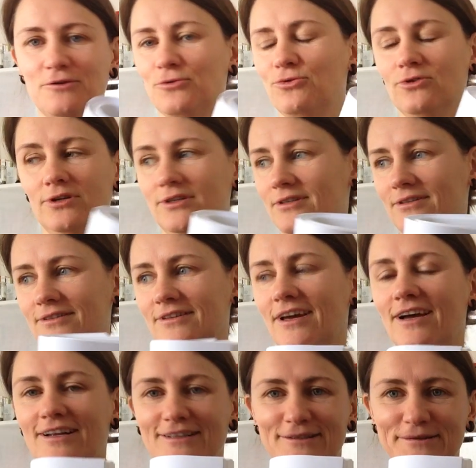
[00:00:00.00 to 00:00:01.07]
gerührt.
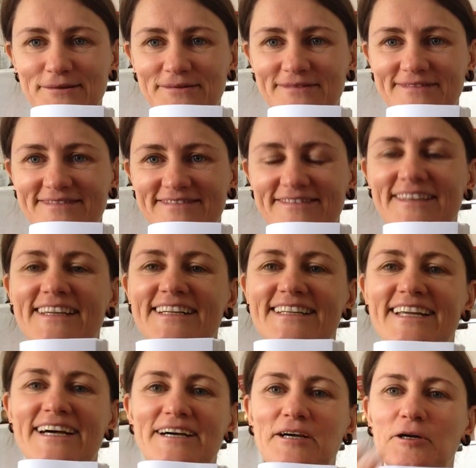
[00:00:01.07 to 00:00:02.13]
Also, vielen
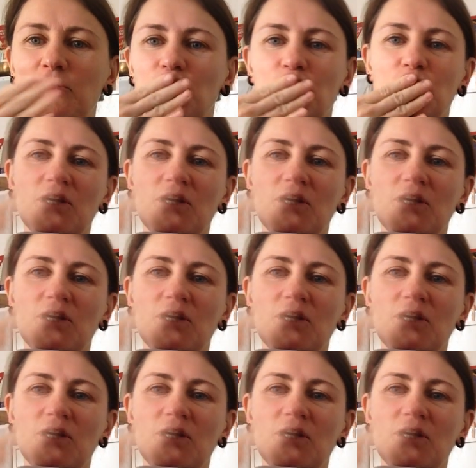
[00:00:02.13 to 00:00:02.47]
Dank.